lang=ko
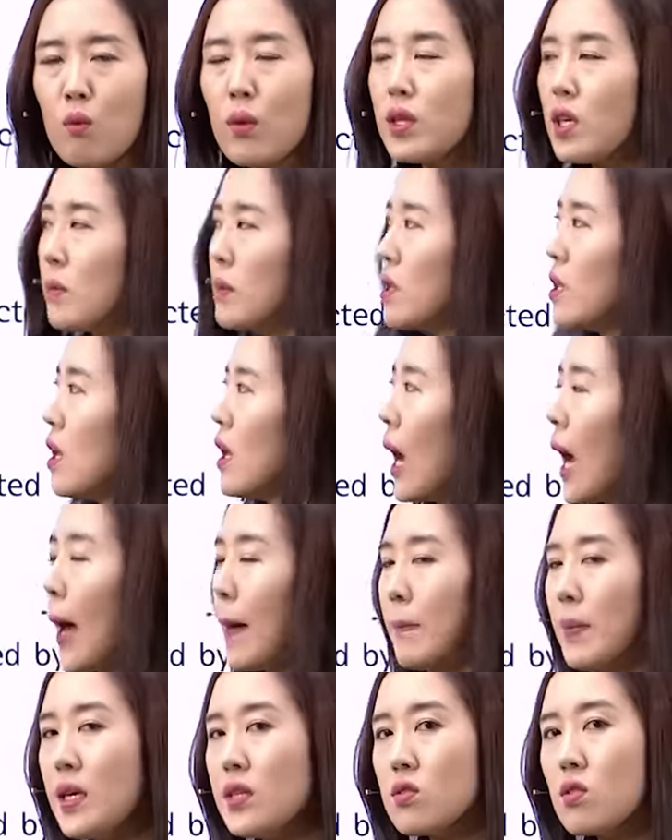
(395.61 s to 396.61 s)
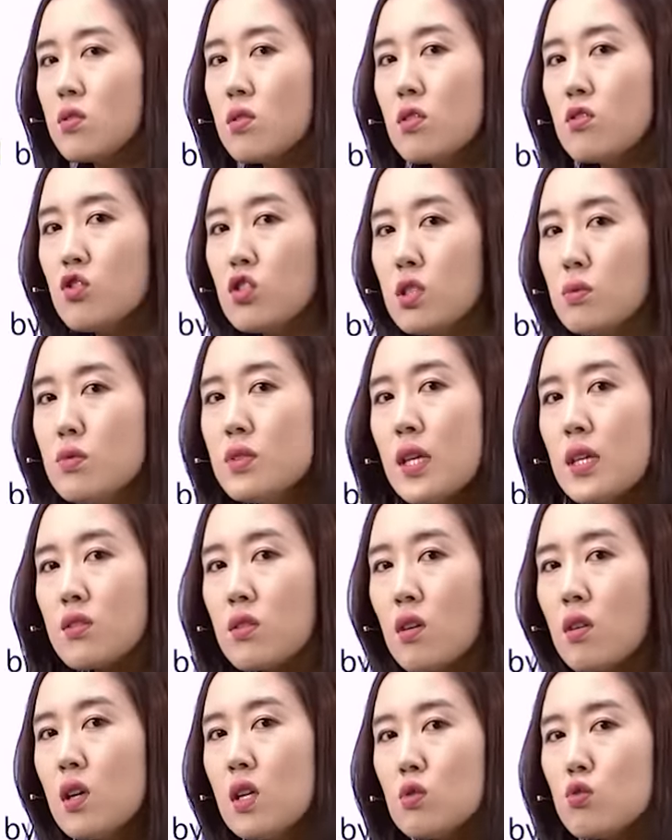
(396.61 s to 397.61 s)
왜냐하면 앞에 있었던
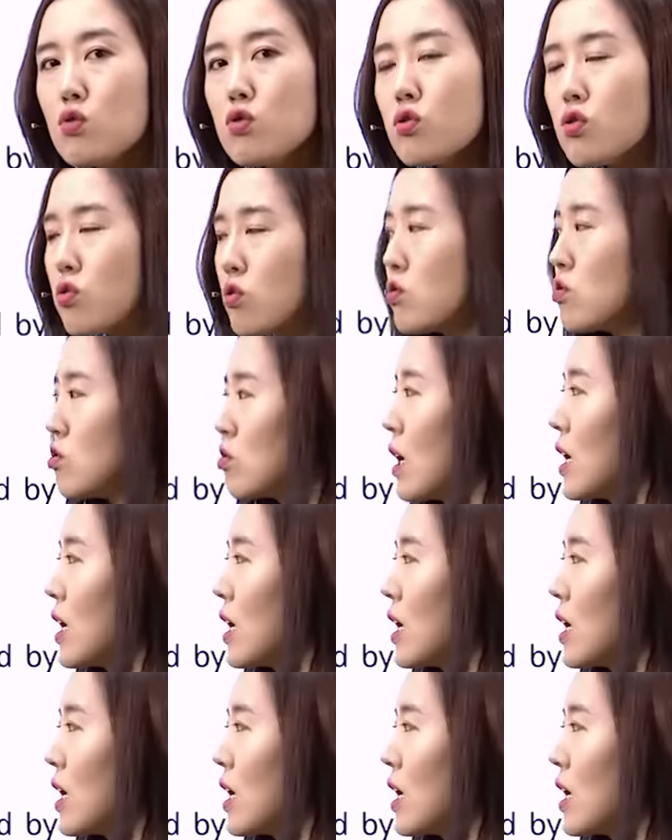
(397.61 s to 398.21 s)
지문에서 우수수수